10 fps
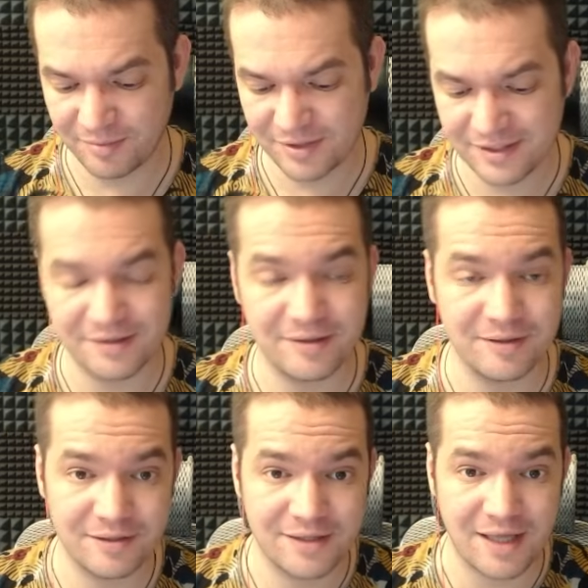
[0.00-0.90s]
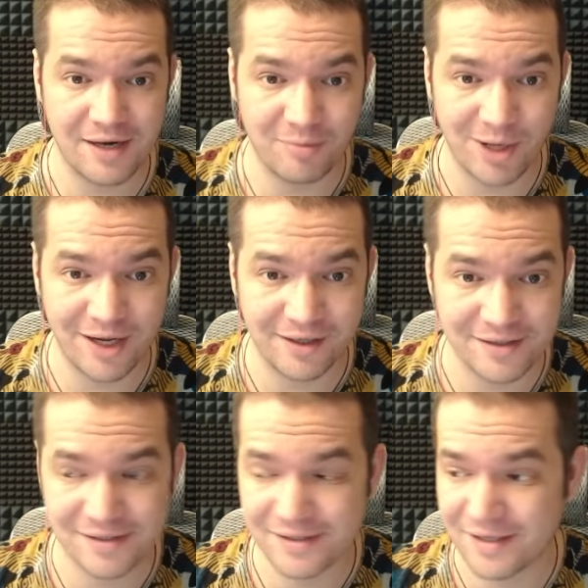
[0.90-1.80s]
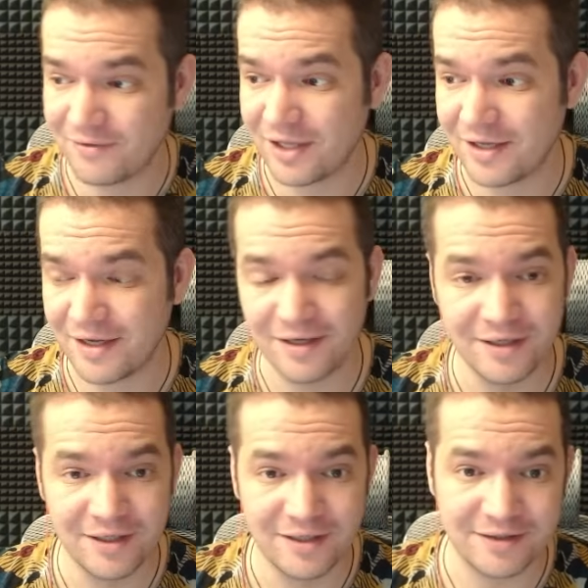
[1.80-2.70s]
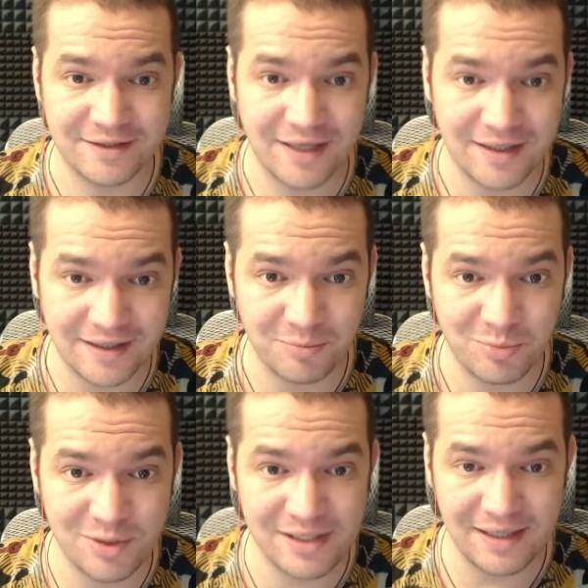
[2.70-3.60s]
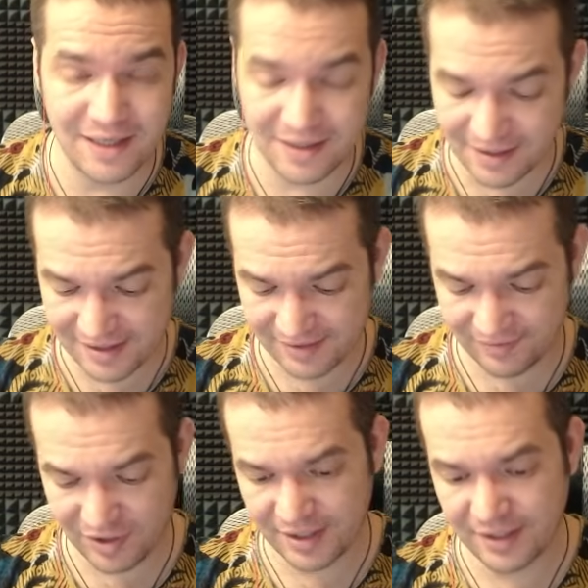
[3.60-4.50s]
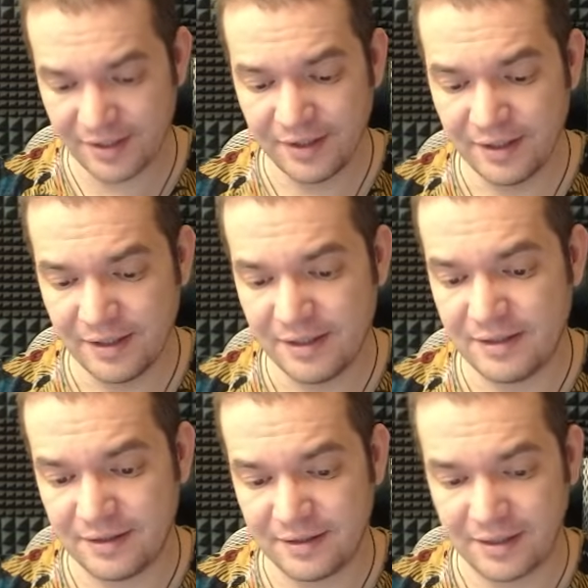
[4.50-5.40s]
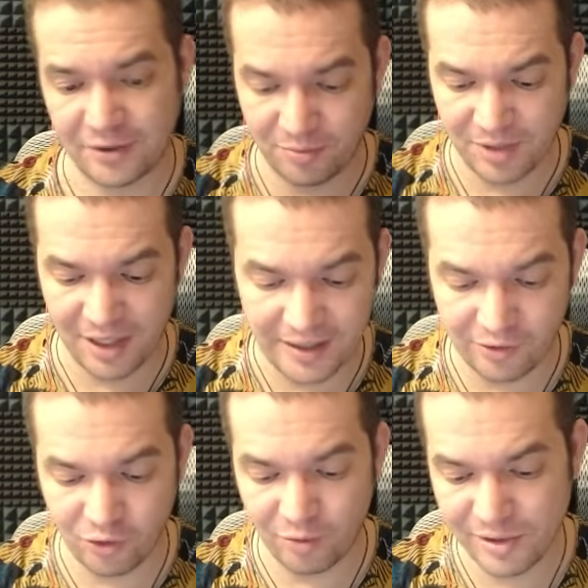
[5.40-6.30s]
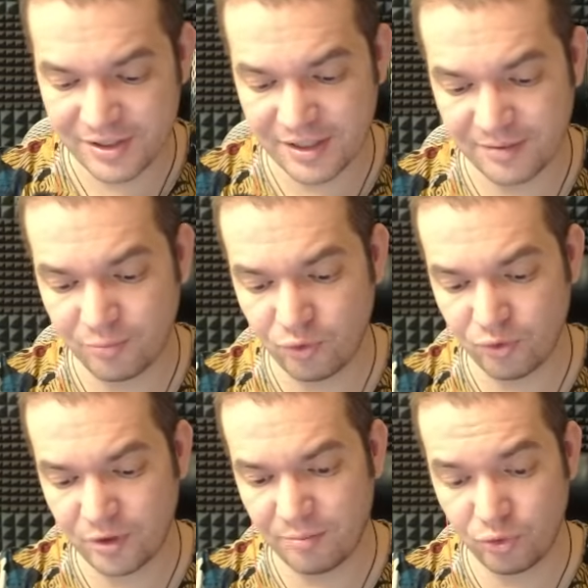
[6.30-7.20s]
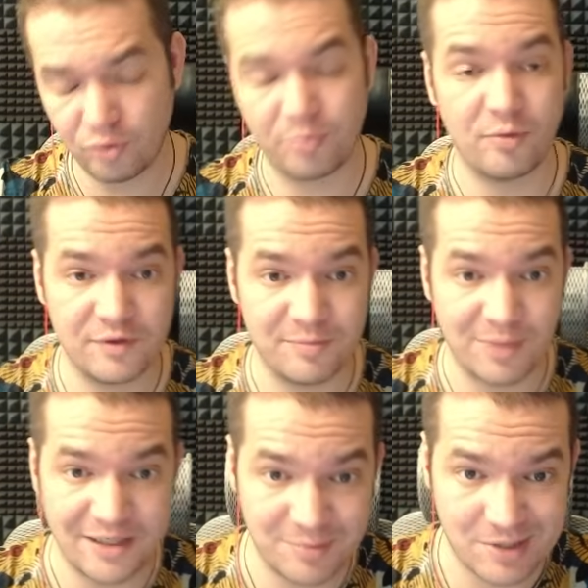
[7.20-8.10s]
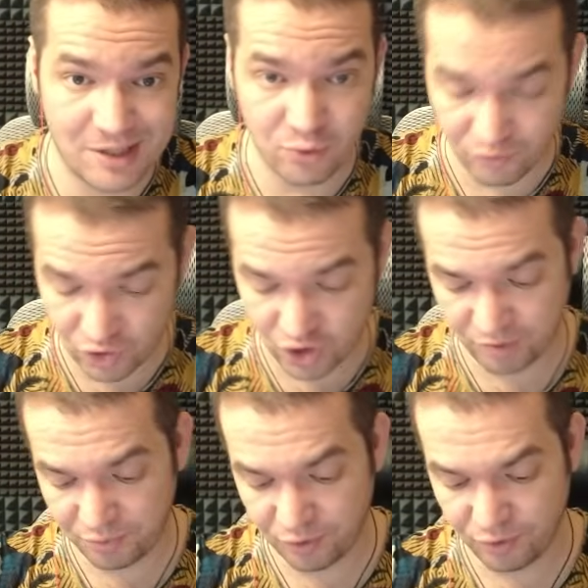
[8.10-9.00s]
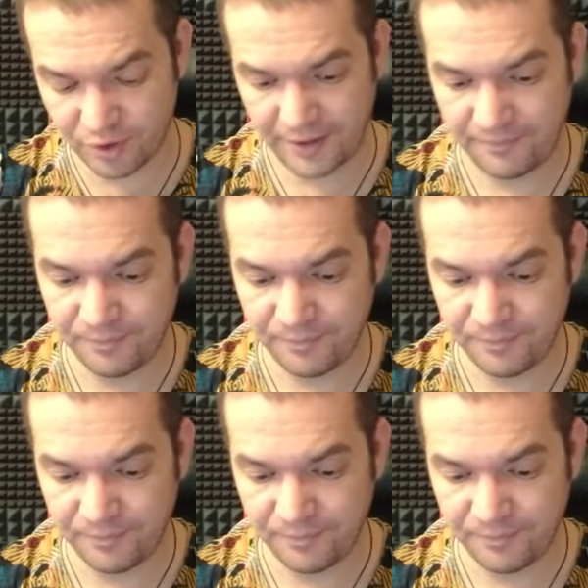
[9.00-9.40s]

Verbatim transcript: с э, старого проекта сравнение с донатом без доната развития, э, на котором я играю гоблинским буром, буду пробовать брать абсолютного чемпиона.